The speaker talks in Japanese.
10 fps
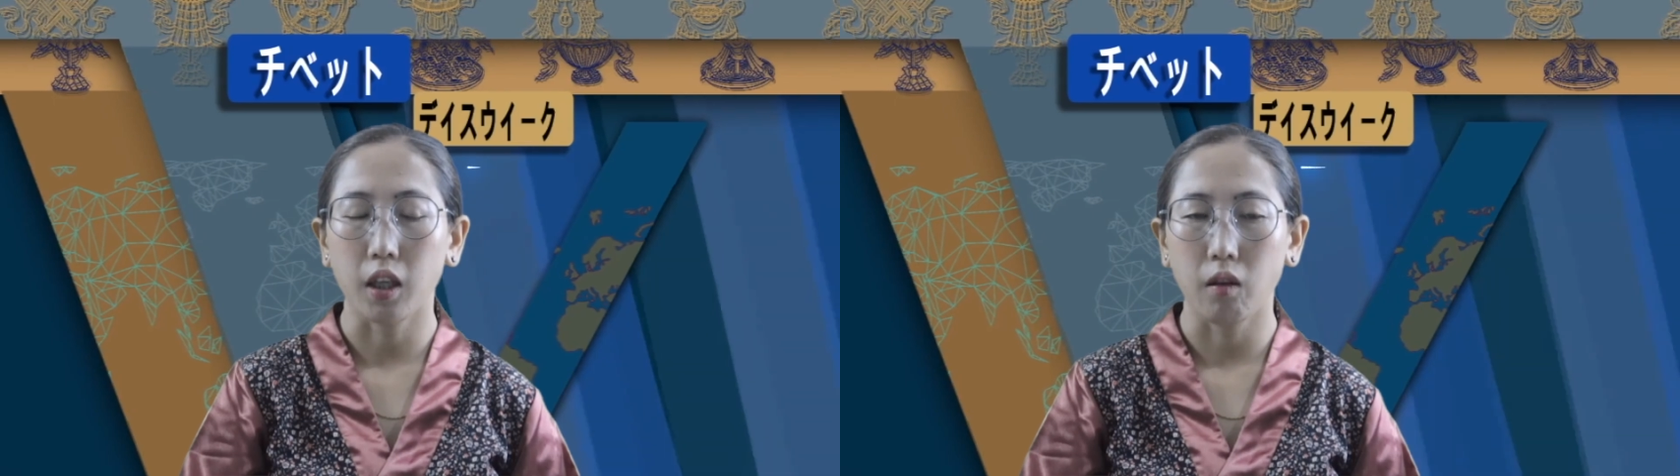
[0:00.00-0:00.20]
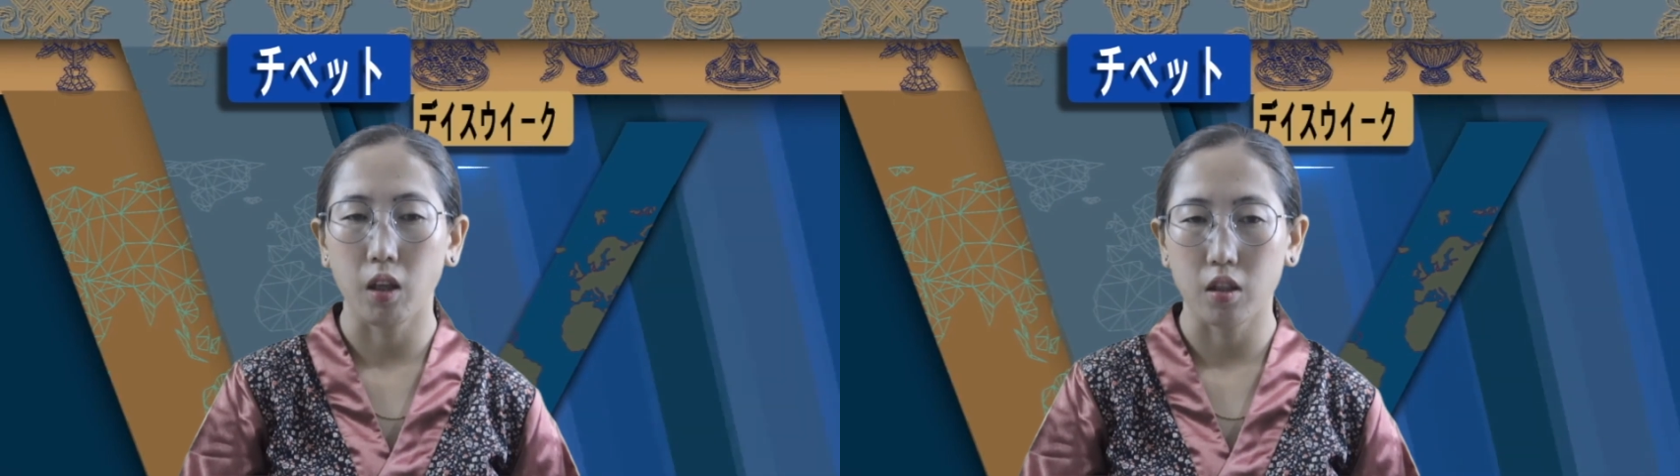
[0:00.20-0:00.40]

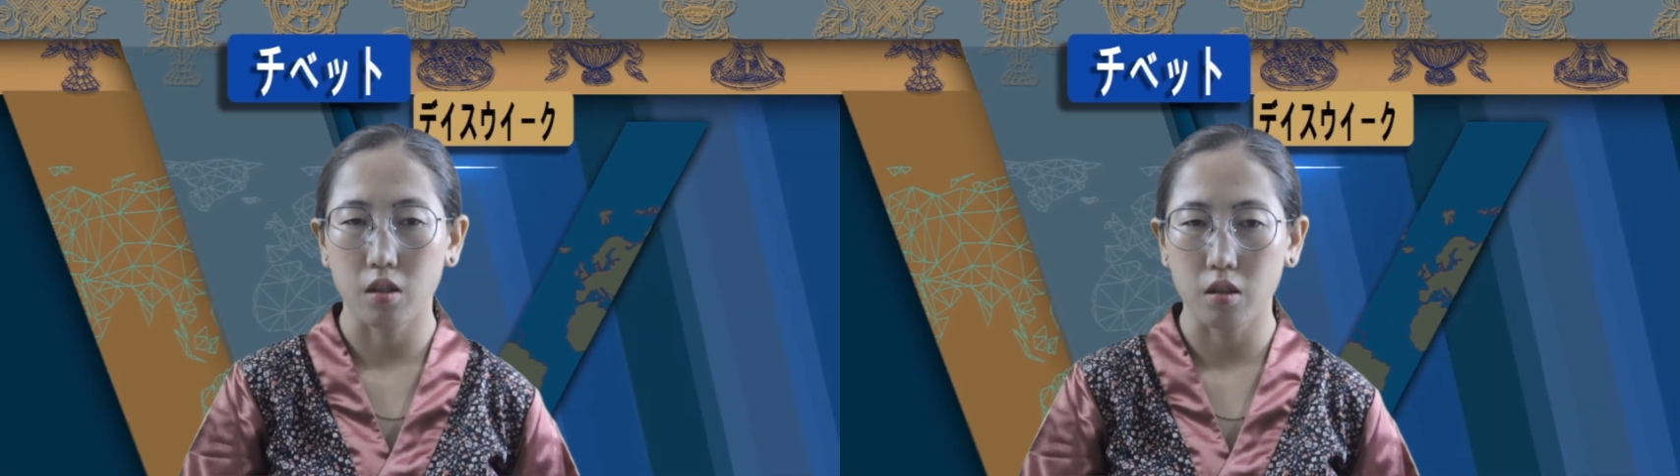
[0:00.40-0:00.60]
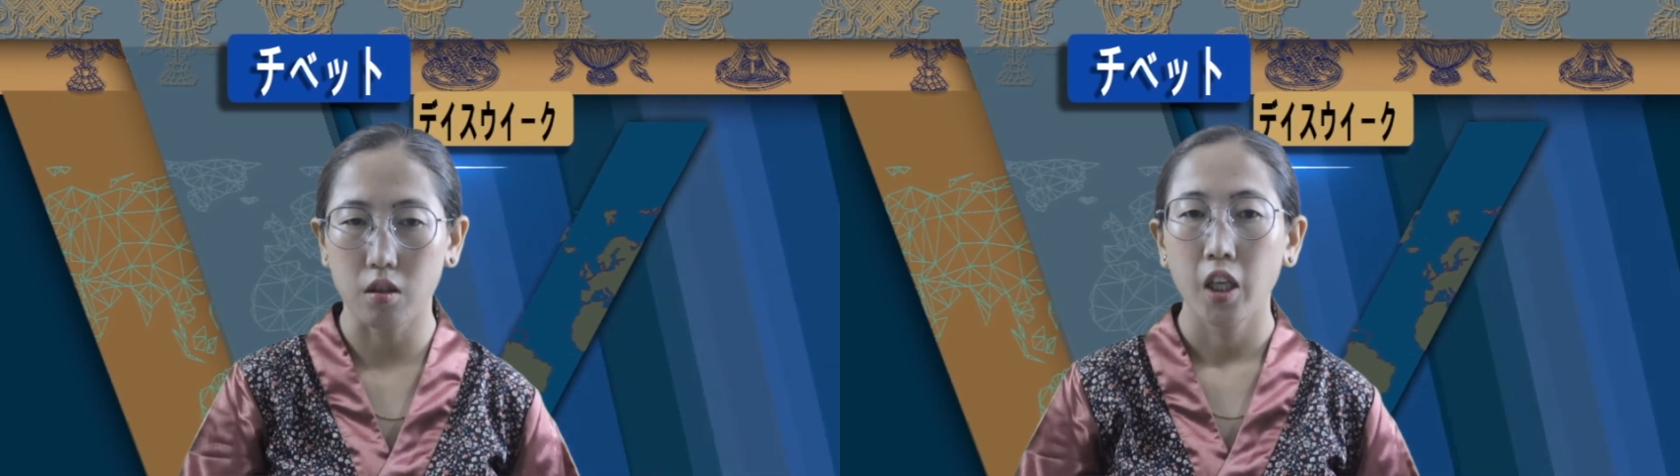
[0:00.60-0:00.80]
かわら
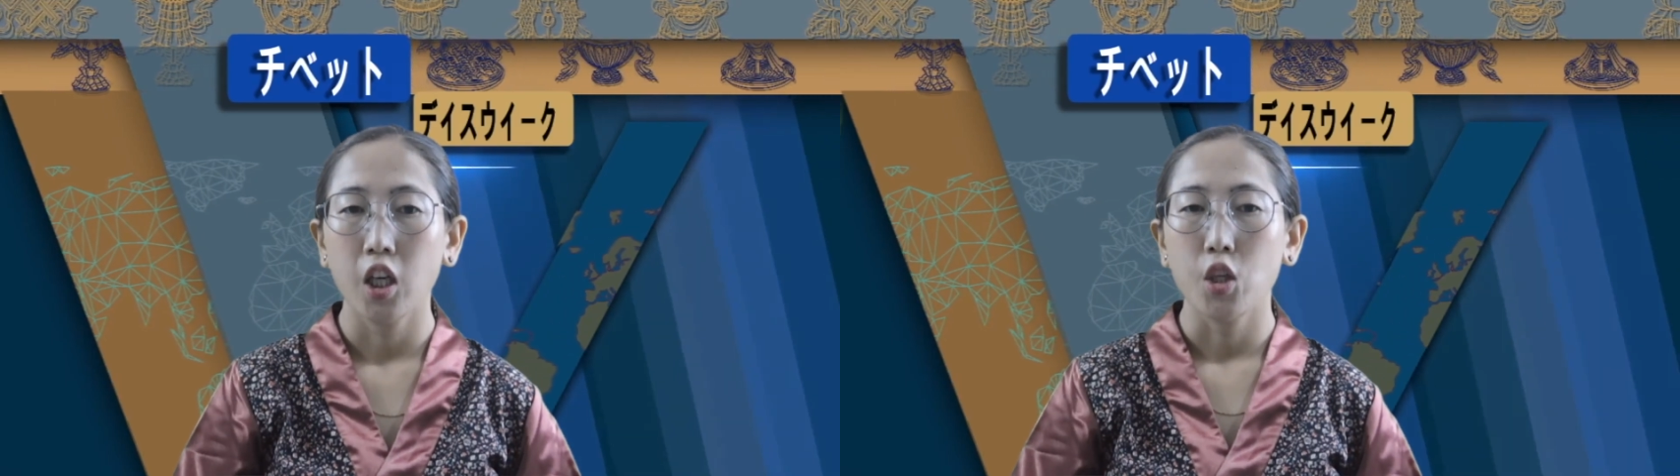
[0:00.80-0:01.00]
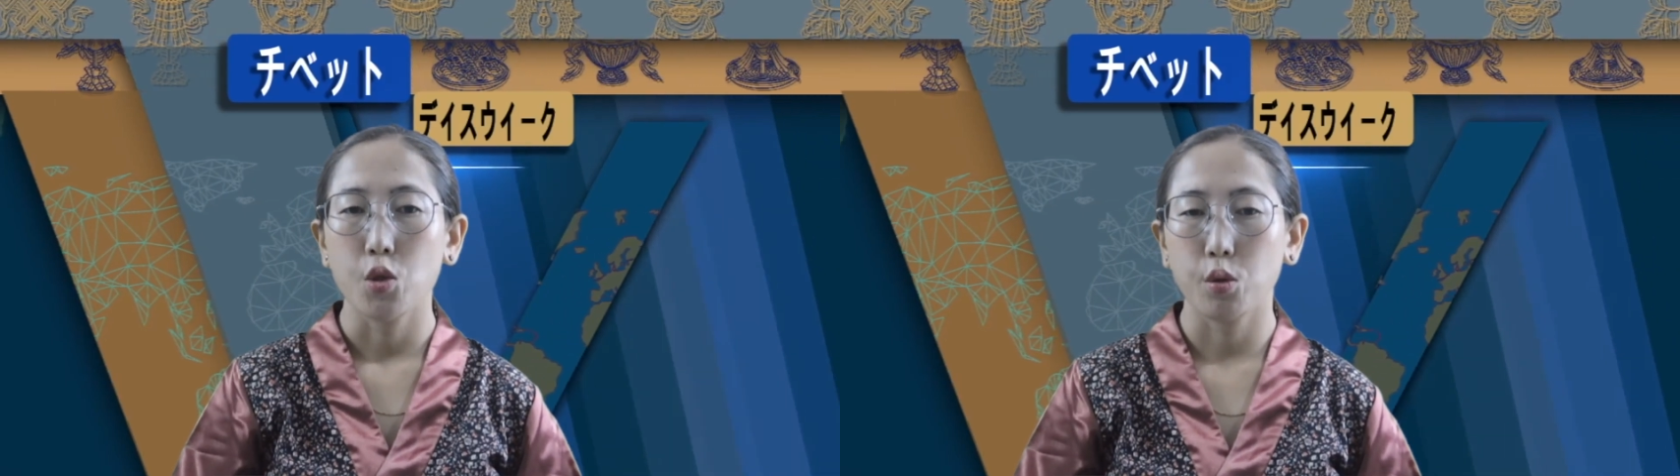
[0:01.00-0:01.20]
ず
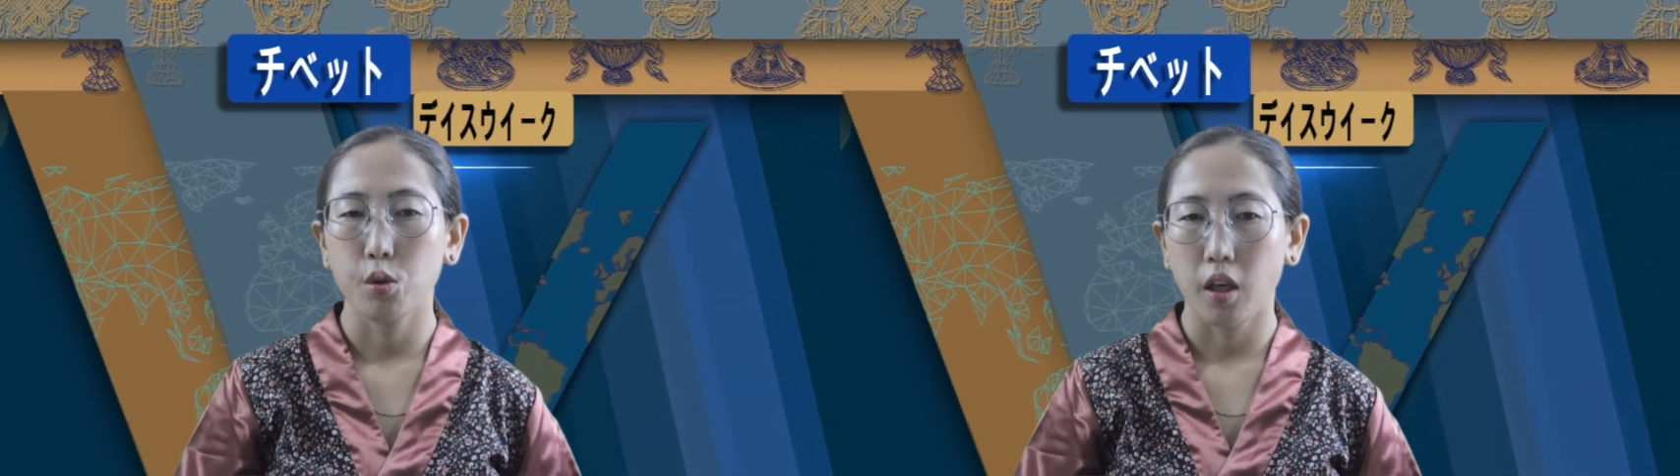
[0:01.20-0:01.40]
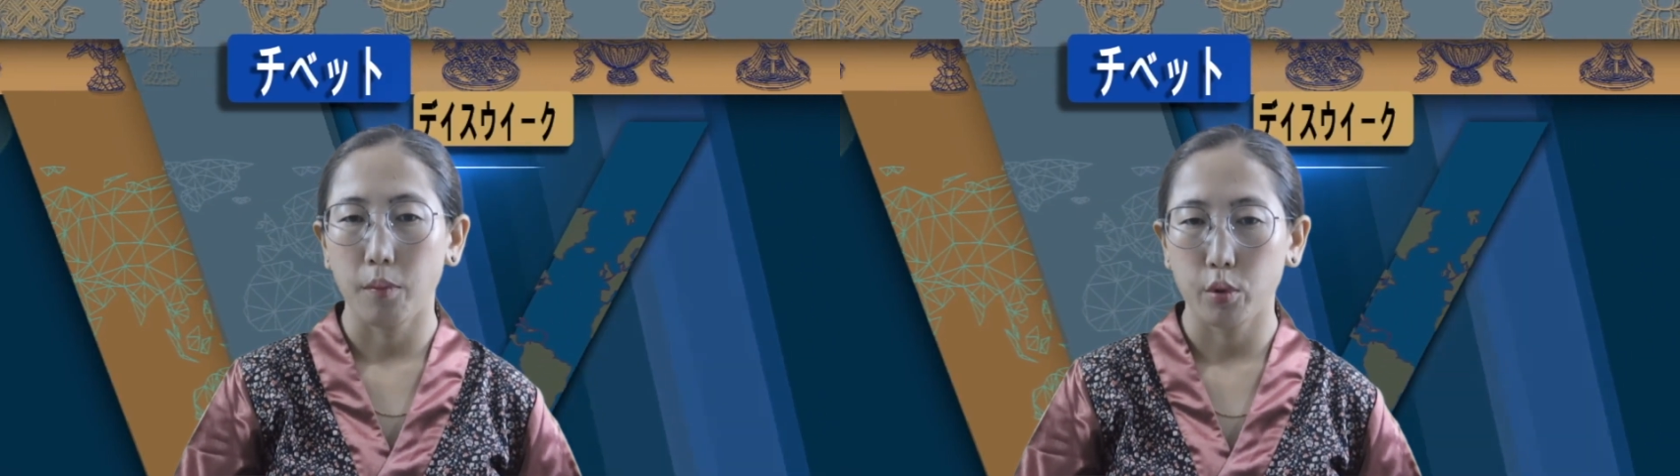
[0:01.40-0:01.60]
中
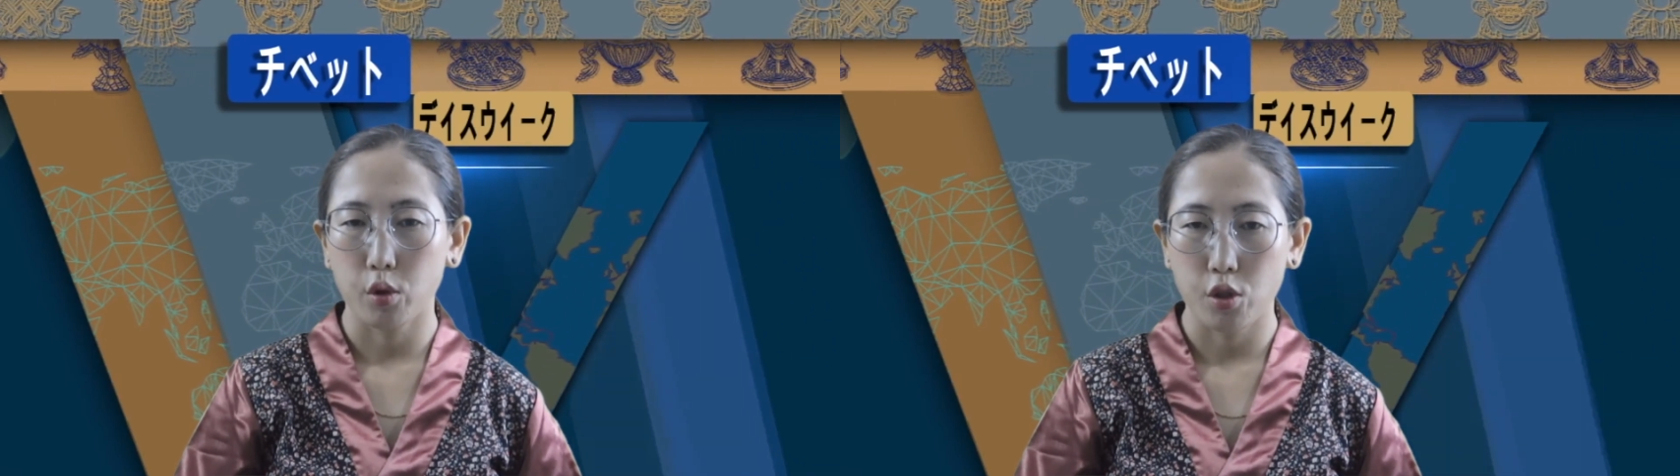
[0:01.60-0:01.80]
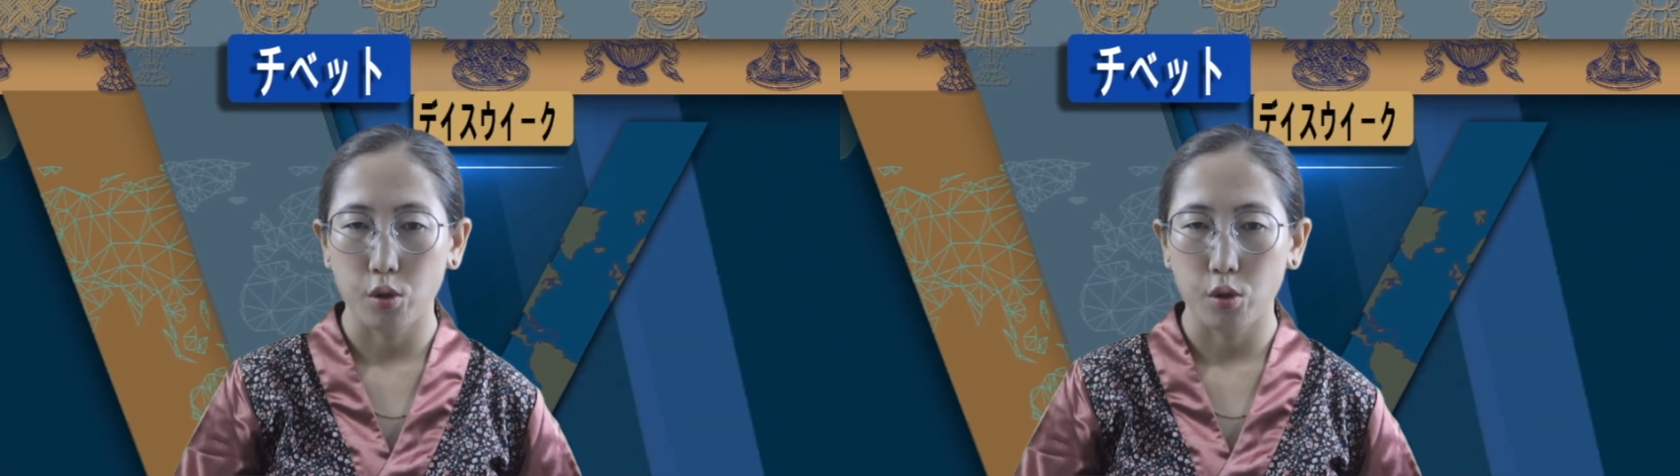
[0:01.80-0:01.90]
道アプローチ